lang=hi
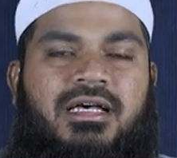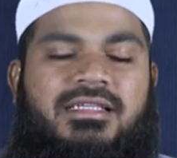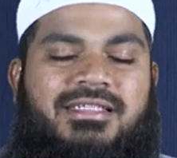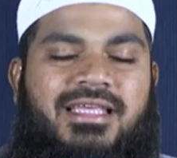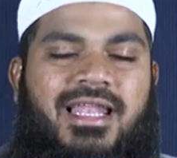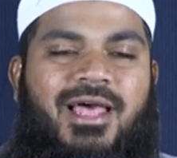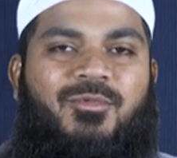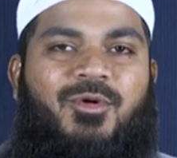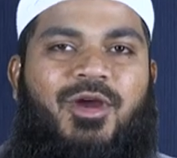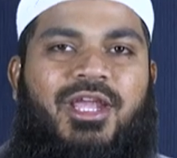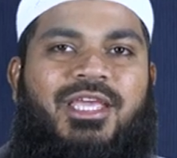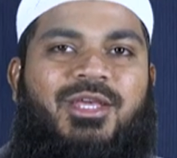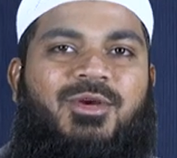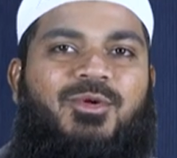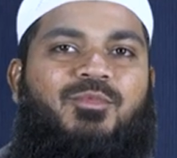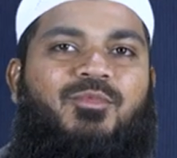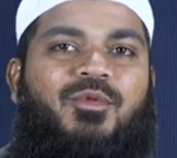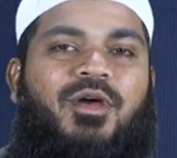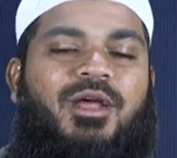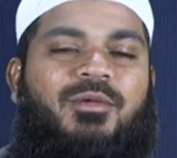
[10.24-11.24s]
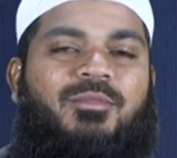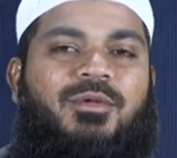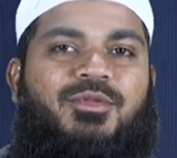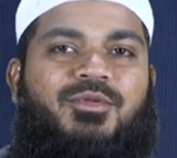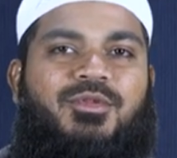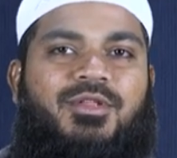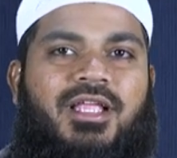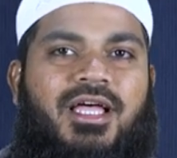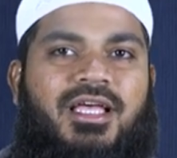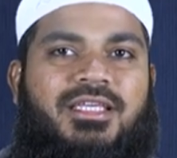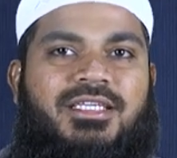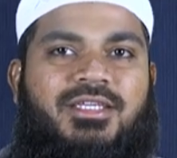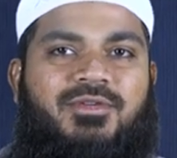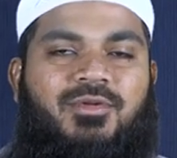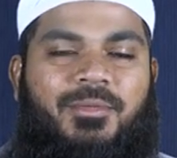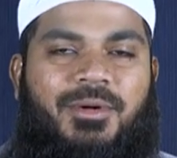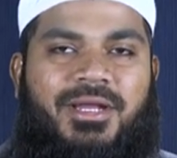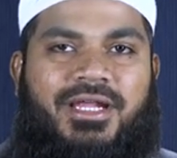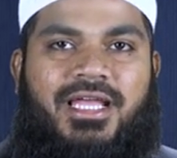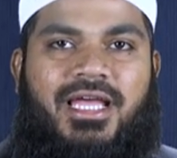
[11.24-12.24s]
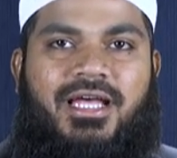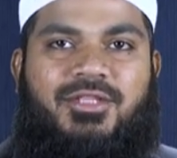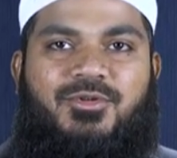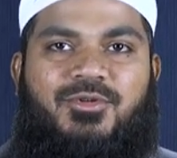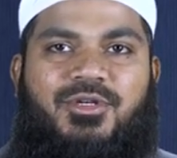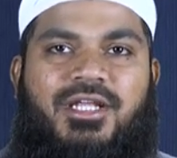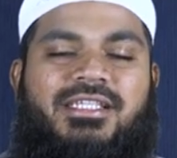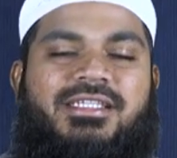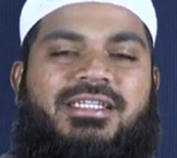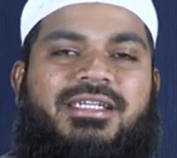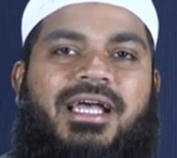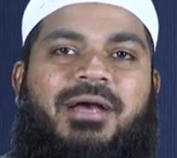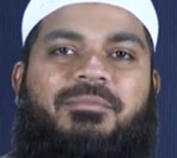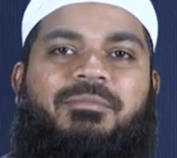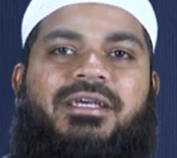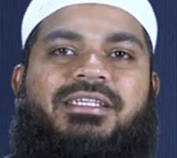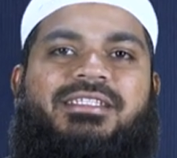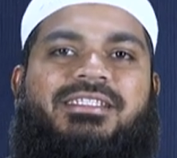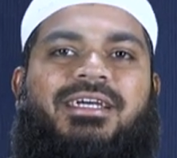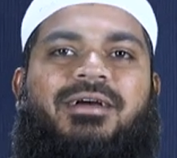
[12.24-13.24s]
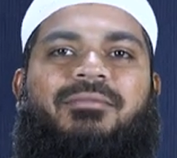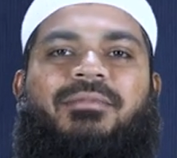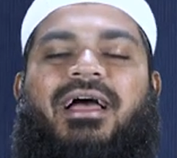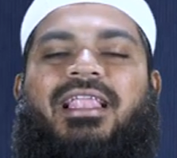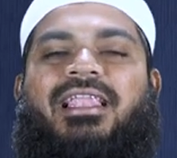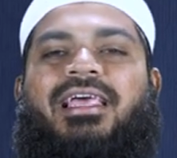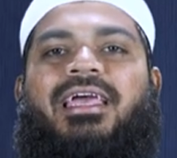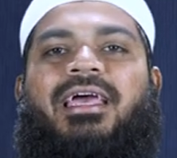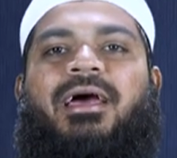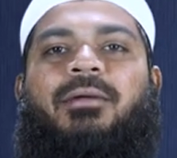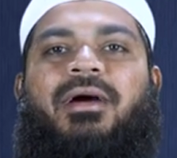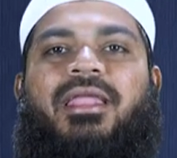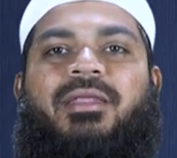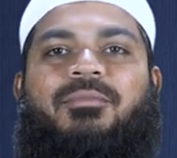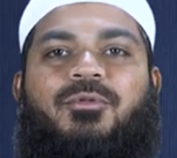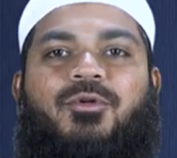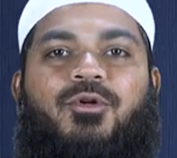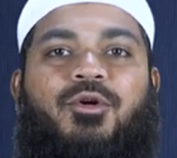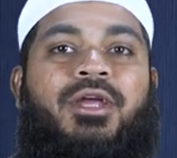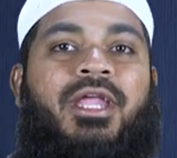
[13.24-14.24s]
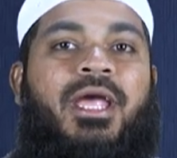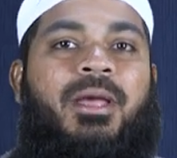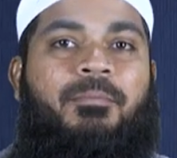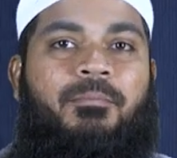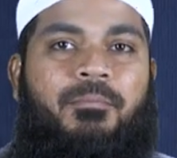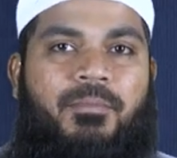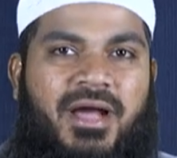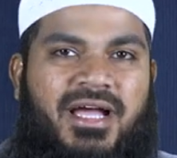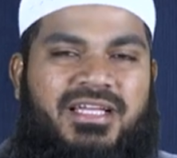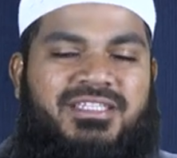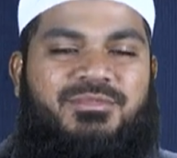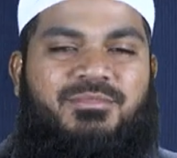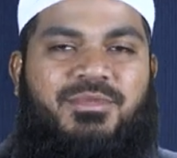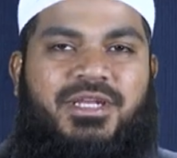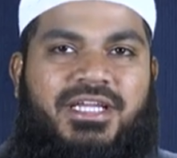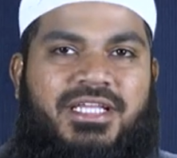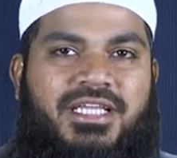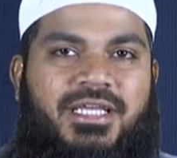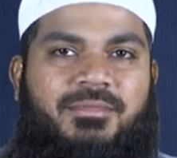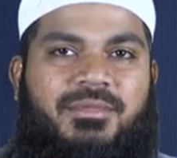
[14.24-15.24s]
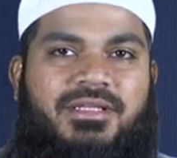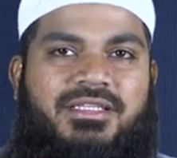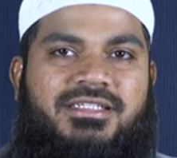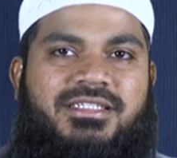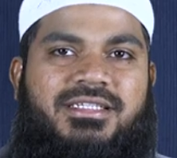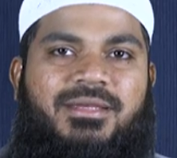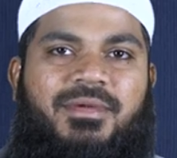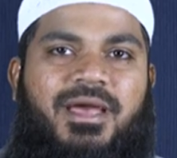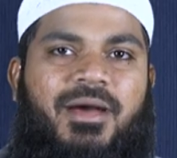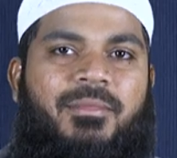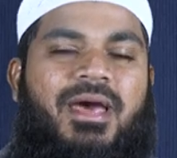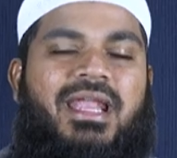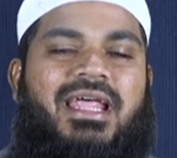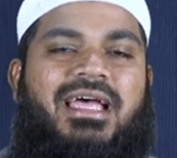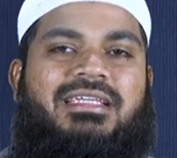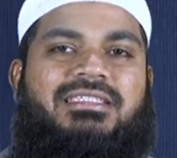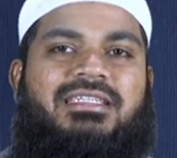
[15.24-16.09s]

असलम वरहमल वबरक नाजरीन आपका इस्तबाल है हमारे प्रोग्राम पाँच मिनट के मदरसे में हमारा